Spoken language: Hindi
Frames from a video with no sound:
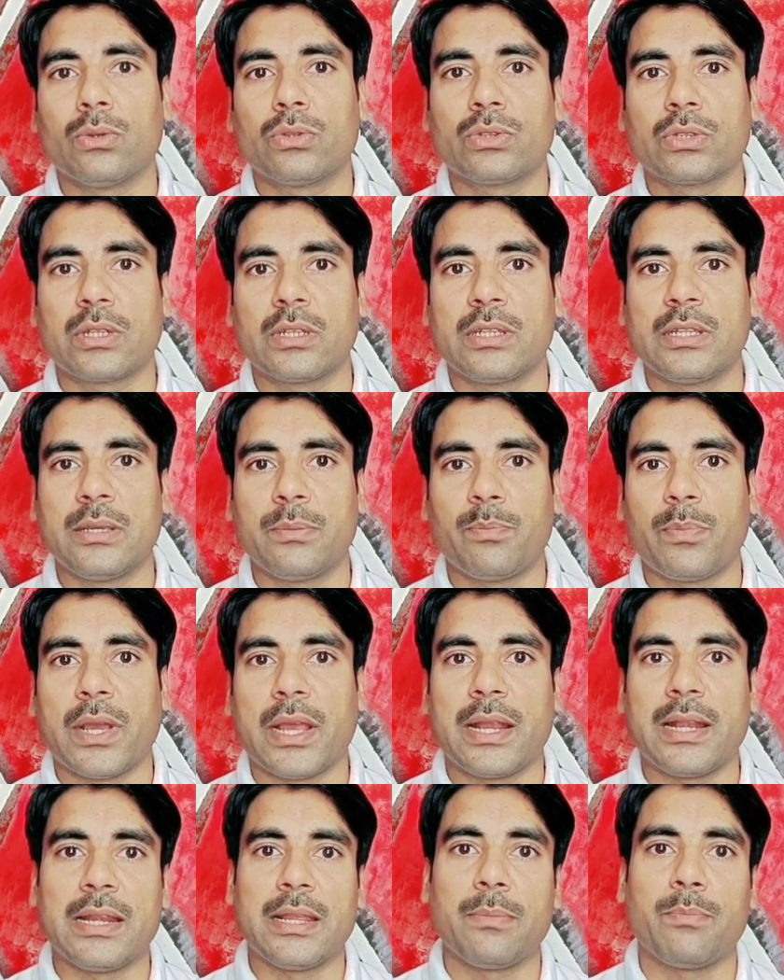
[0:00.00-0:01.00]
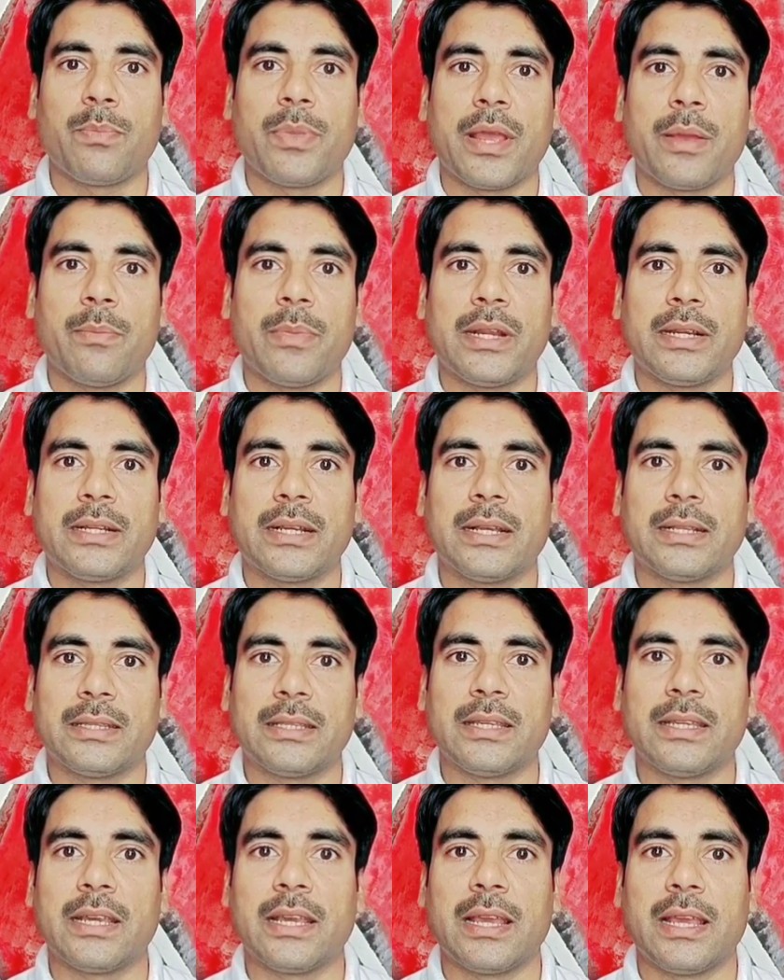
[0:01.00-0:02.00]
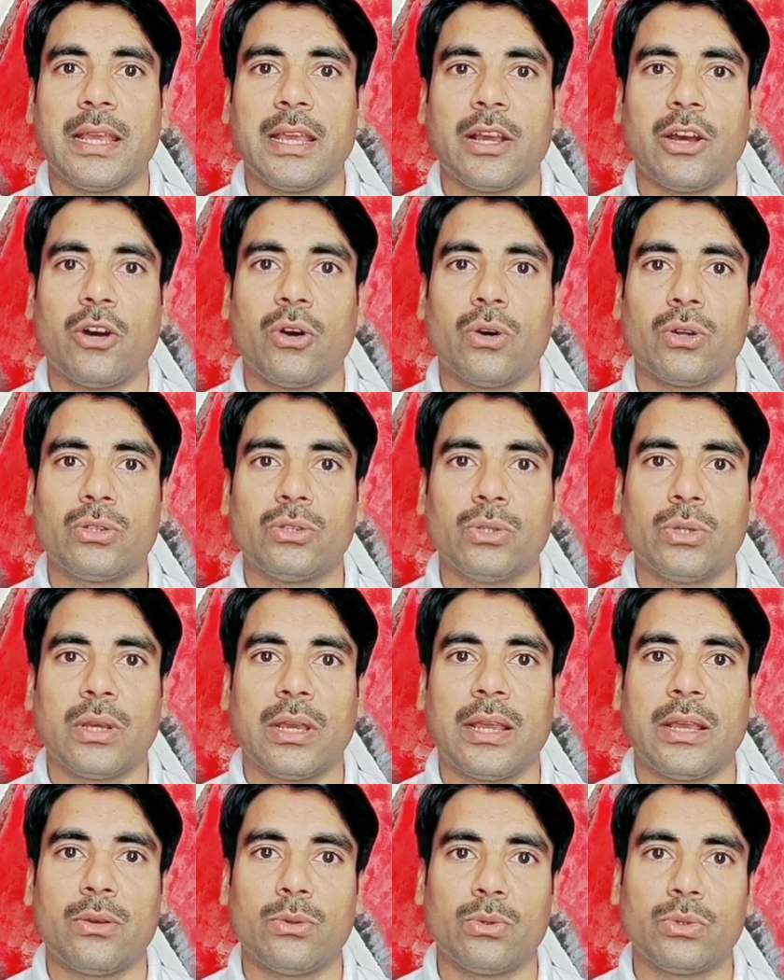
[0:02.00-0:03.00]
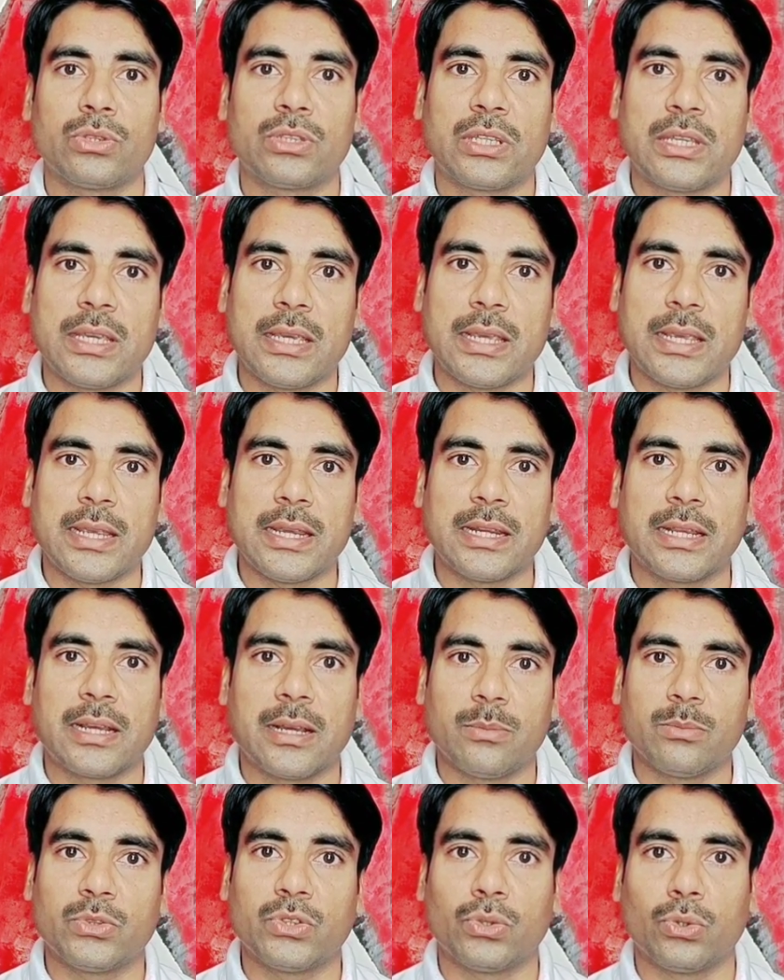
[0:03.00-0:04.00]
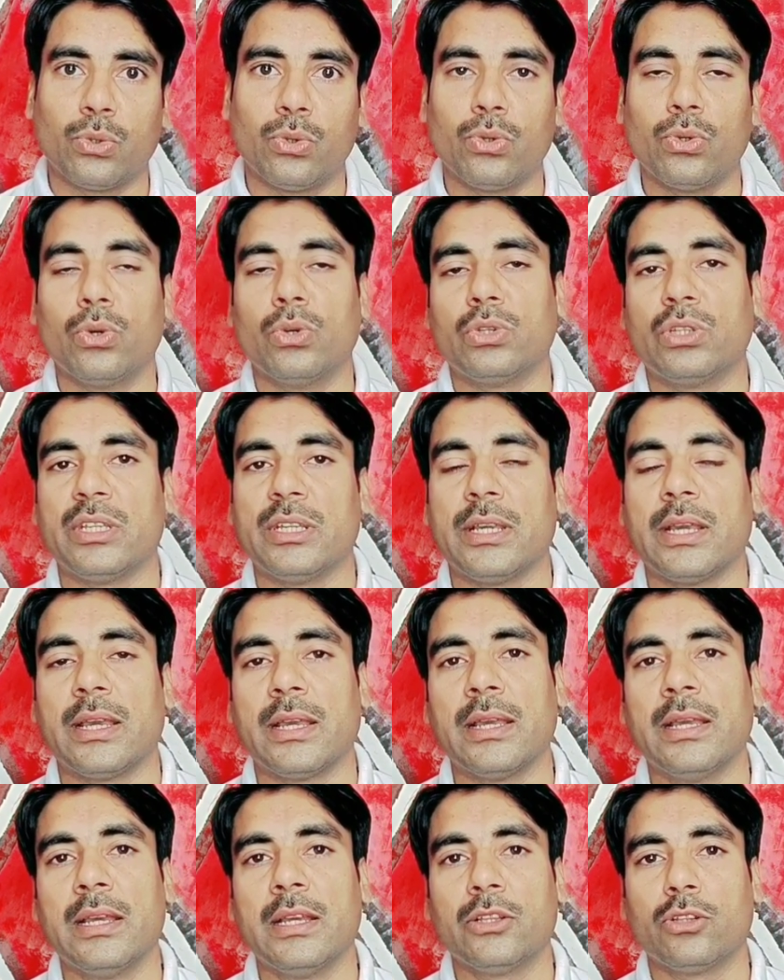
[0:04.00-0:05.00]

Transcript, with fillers: उसकी पहली पेमेंट आती है और जो है उसकी इनकम शुरू होती है